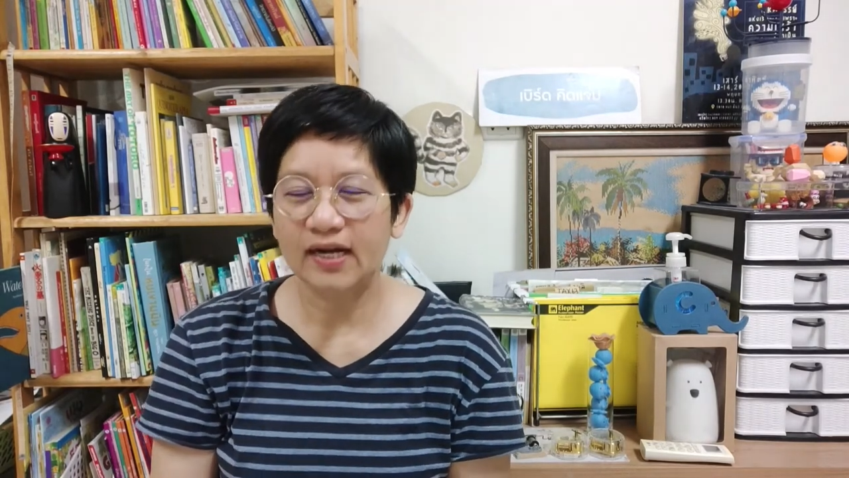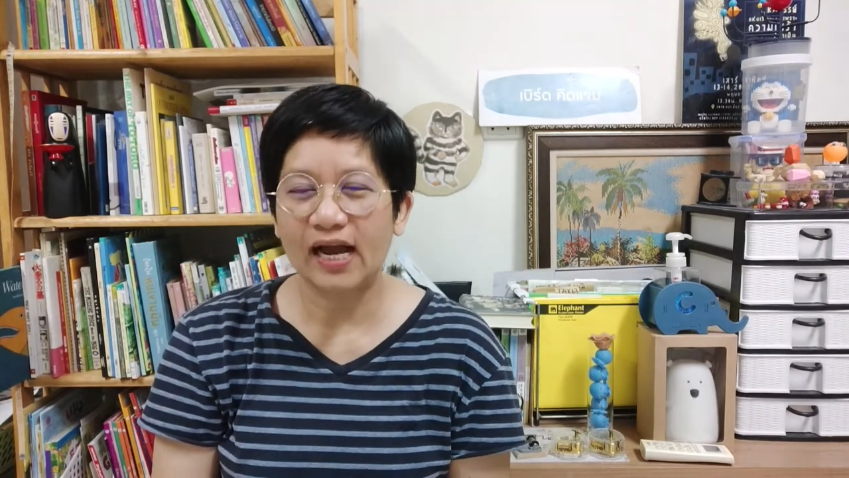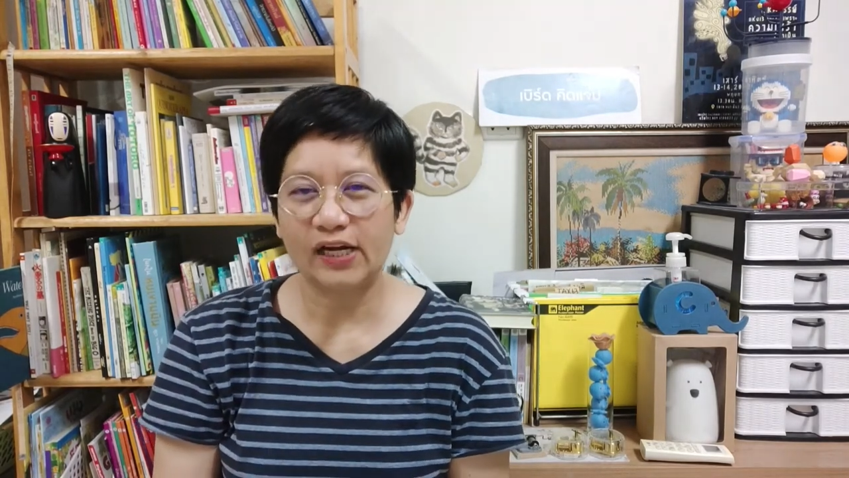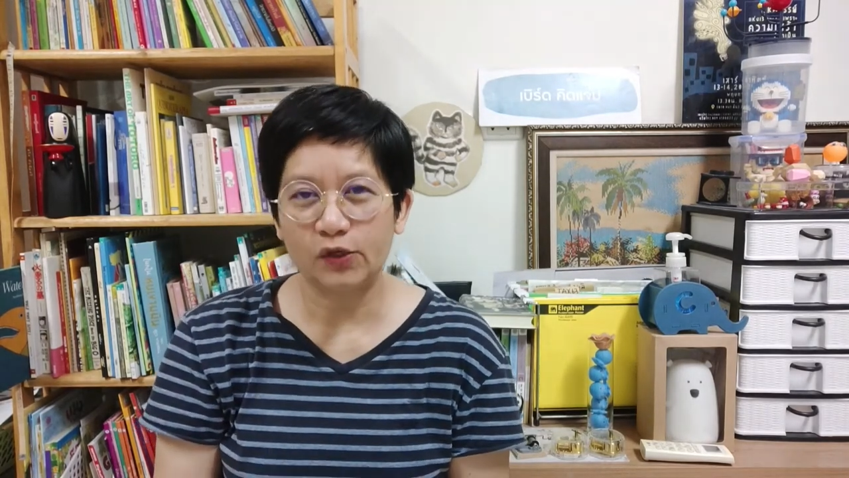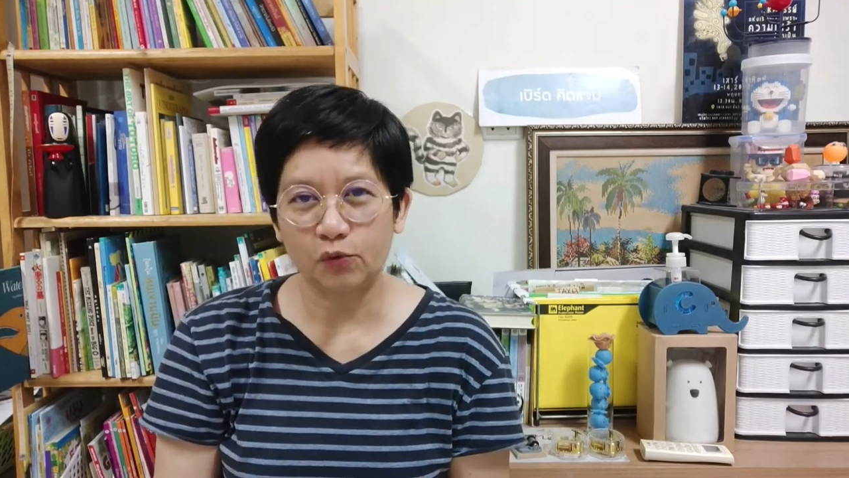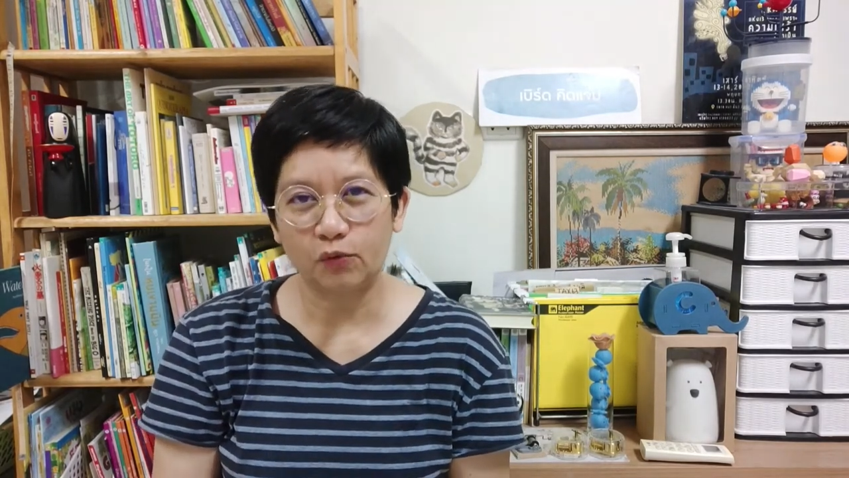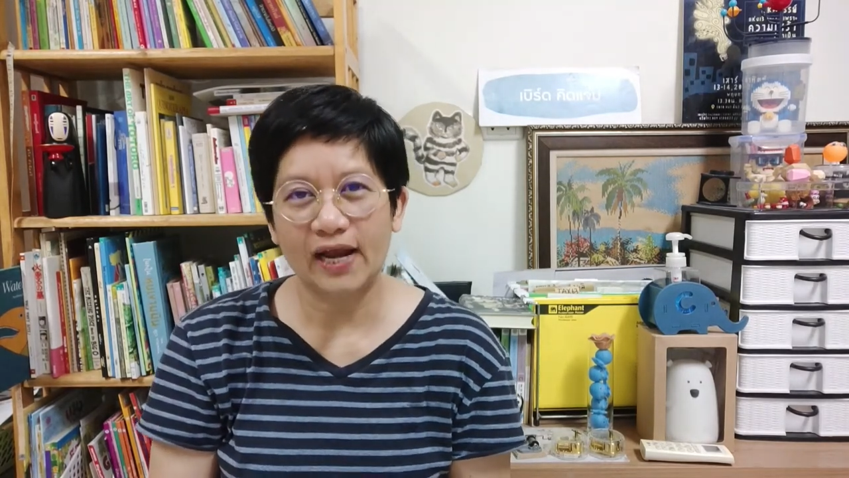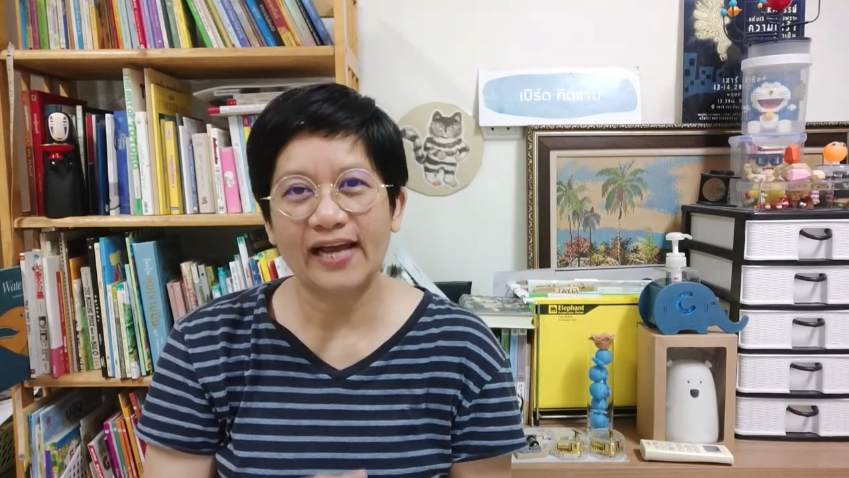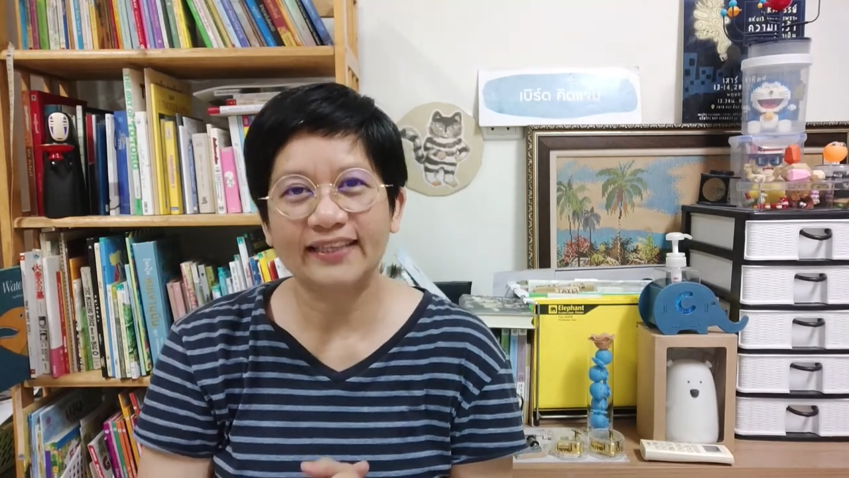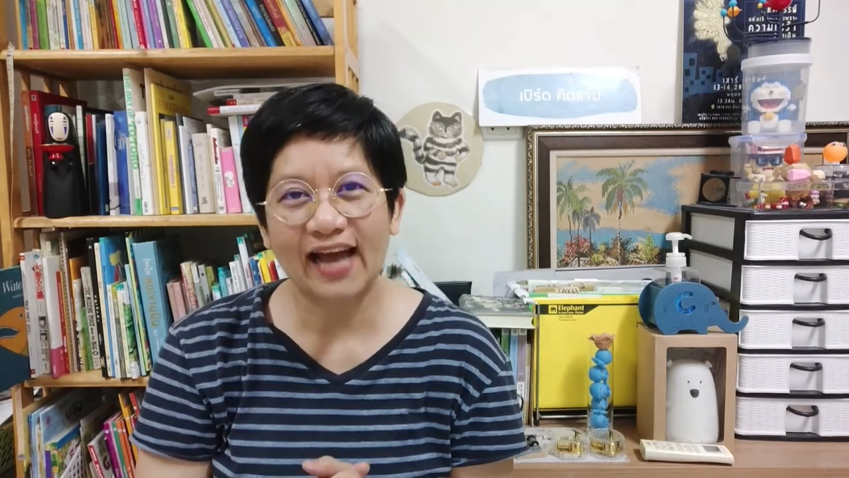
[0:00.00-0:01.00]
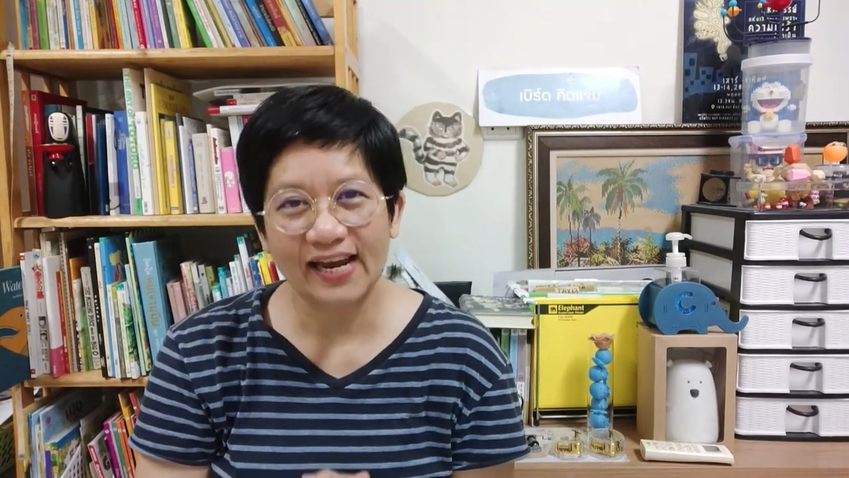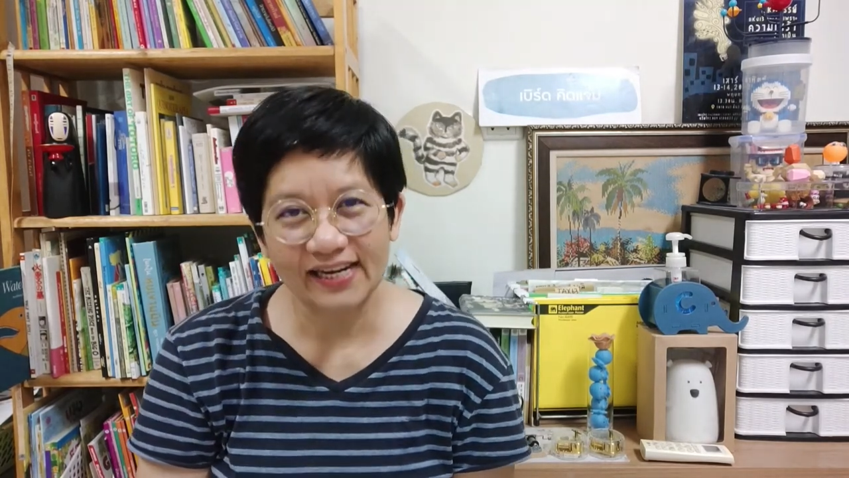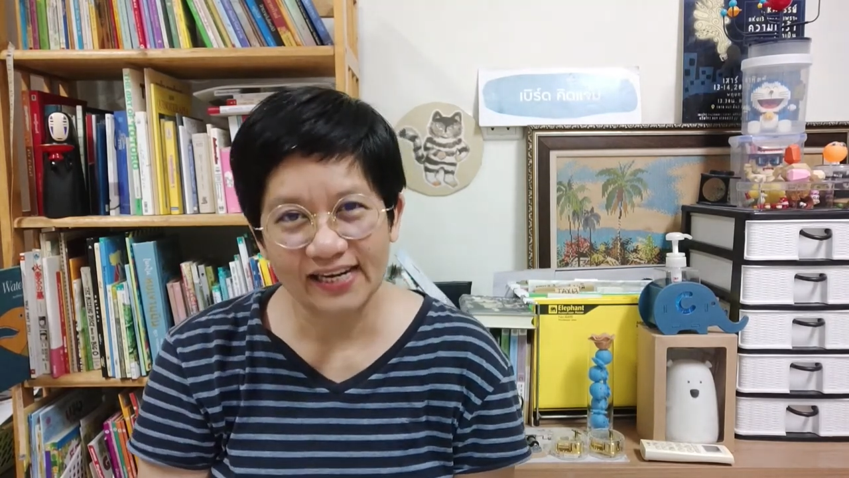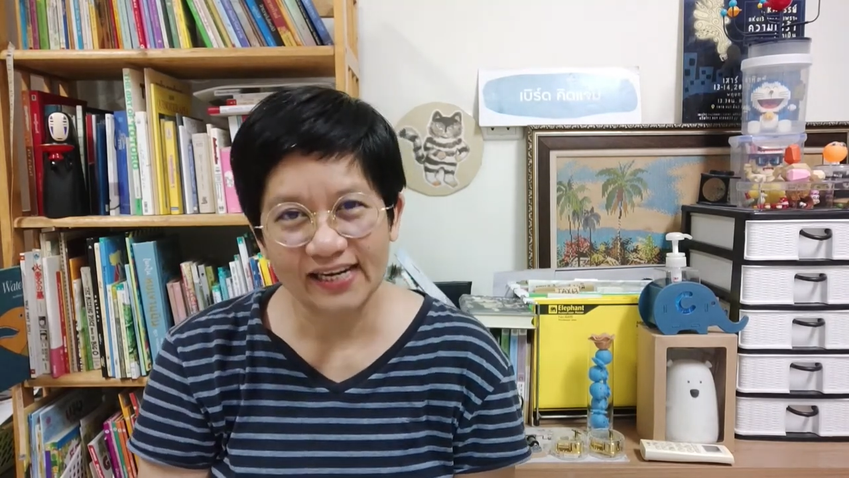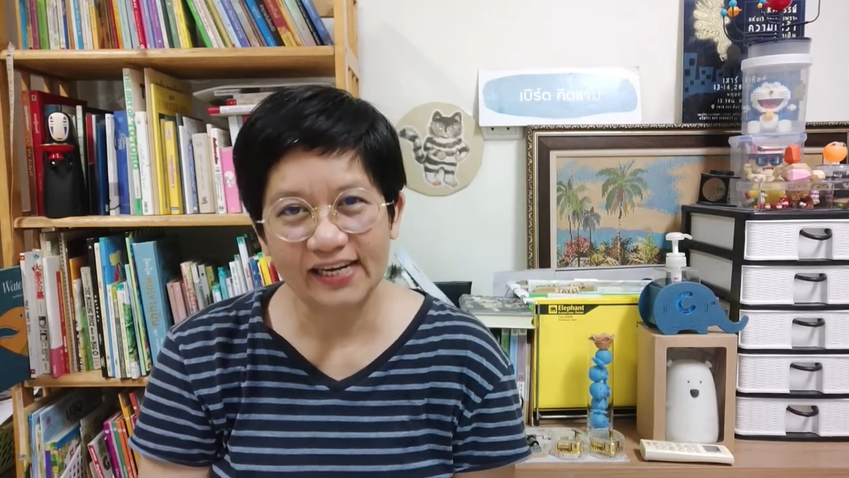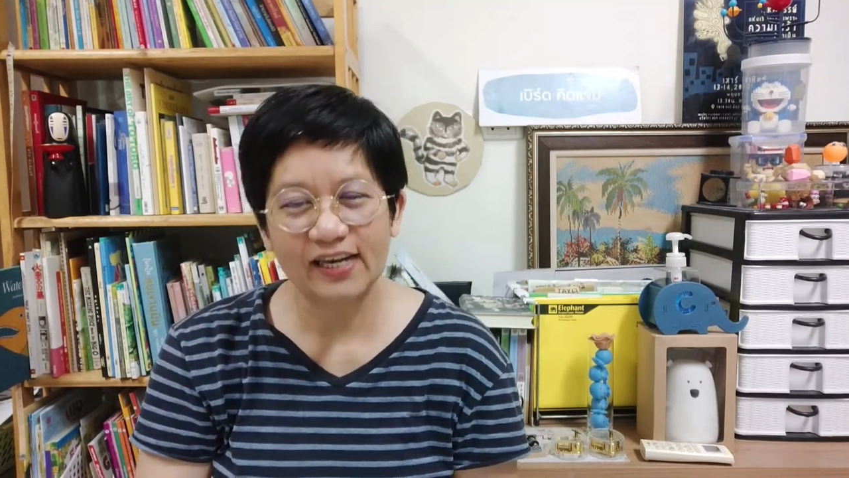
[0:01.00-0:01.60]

การอยู่และตายดี